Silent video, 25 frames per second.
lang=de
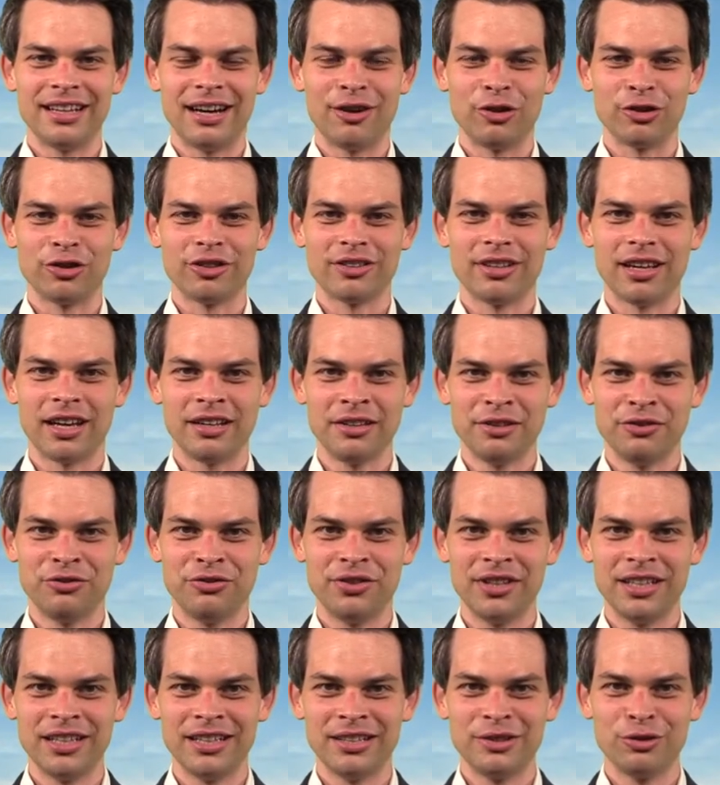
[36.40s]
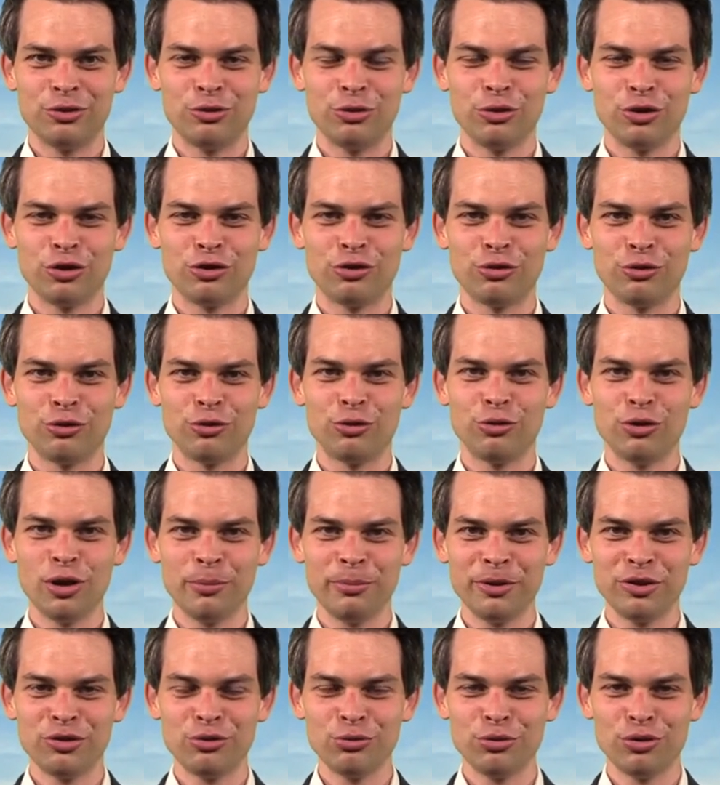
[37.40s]
aus ganz vielen
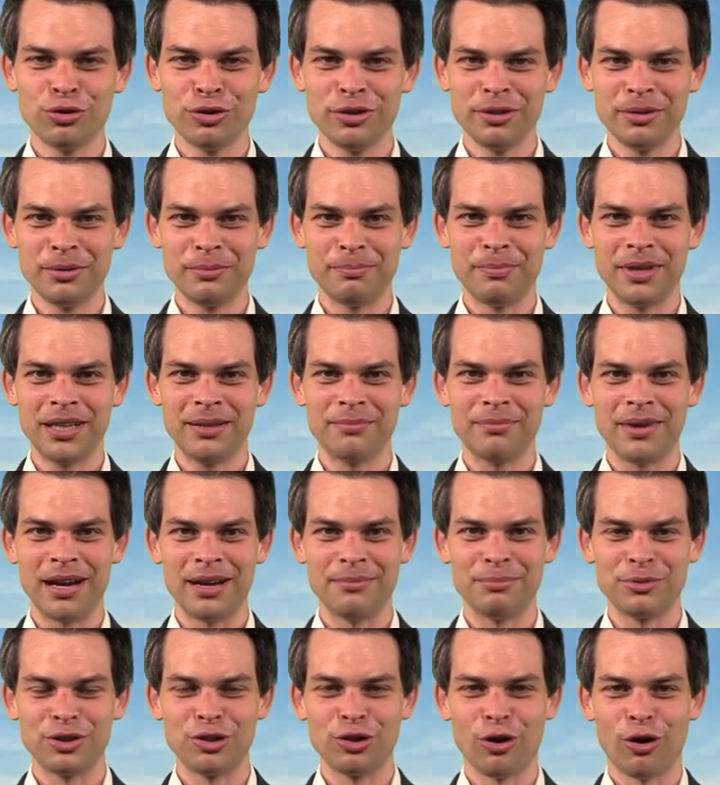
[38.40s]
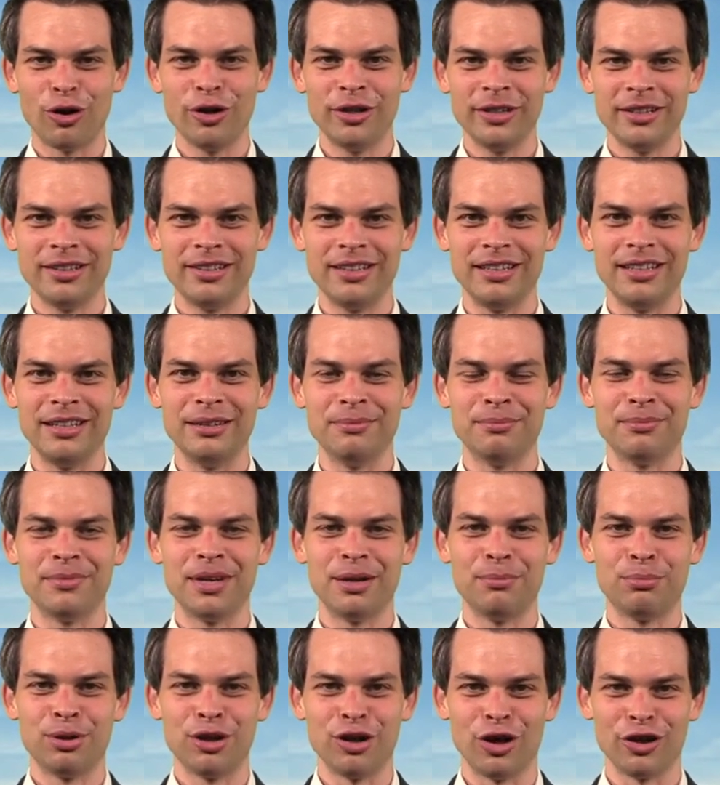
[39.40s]
Tür-zu-Tür-Besuchen mit meinem tollen
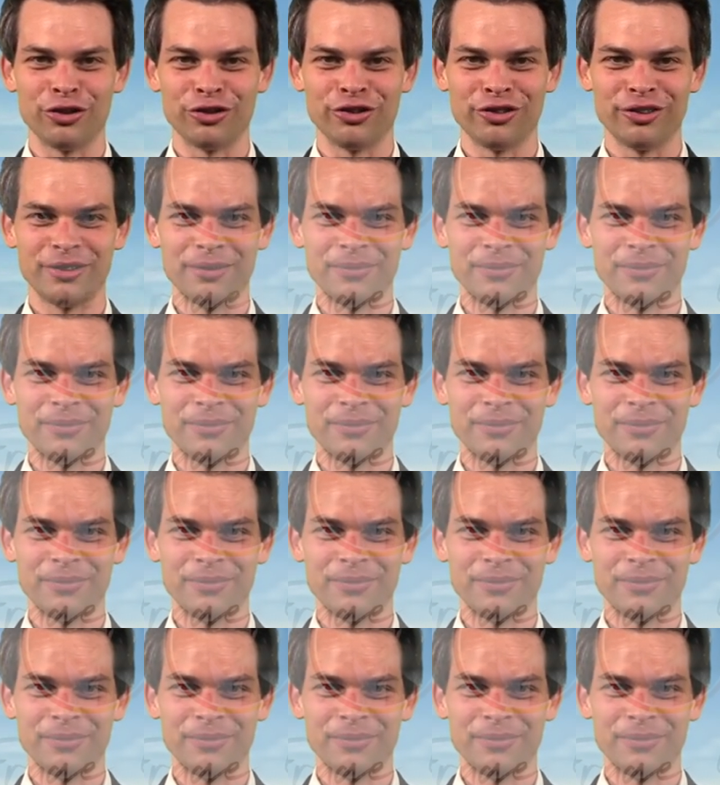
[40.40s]
Team PLOS.